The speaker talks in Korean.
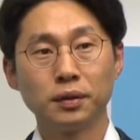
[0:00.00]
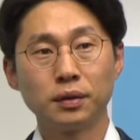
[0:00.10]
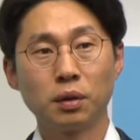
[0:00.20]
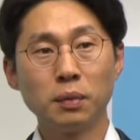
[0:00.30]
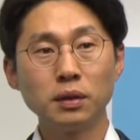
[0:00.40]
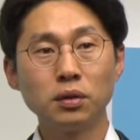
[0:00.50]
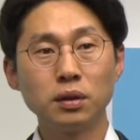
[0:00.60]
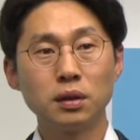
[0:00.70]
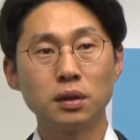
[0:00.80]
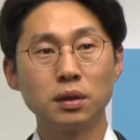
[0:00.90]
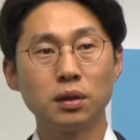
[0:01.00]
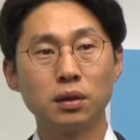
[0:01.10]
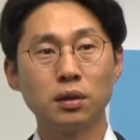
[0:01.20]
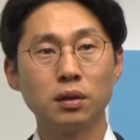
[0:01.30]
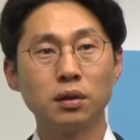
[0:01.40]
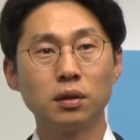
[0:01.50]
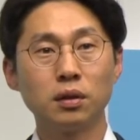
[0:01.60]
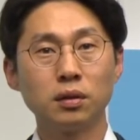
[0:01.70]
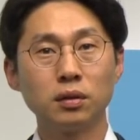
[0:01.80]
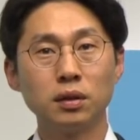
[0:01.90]
전반적인
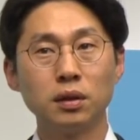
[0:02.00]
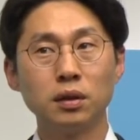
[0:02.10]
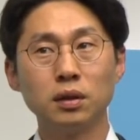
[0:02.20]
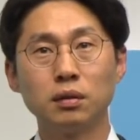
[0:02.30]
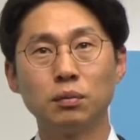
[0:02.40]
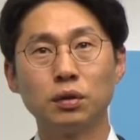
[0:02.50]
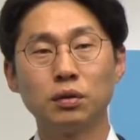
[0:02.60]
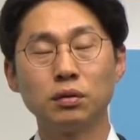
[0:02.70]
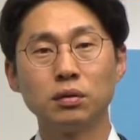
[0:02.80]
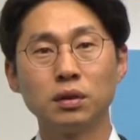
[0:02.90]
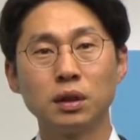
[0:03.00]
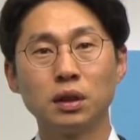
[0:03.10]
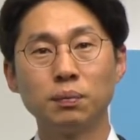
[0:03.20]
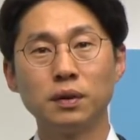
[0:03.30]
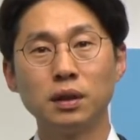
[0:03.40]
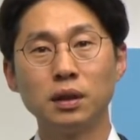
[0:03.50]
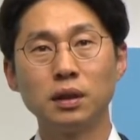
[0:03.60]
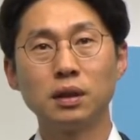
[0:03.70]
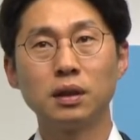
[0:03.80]
실적이 뭐 이제 기업들이